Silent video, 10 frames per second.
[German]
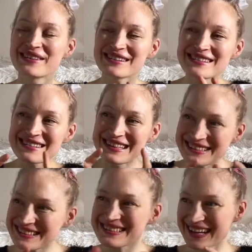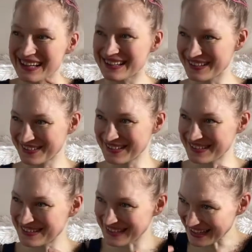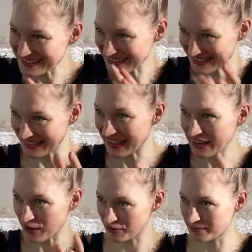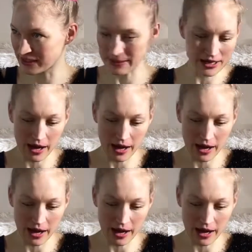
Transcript: Und das ist interessant, also dieses ganze Hinterherlaufen mit dem,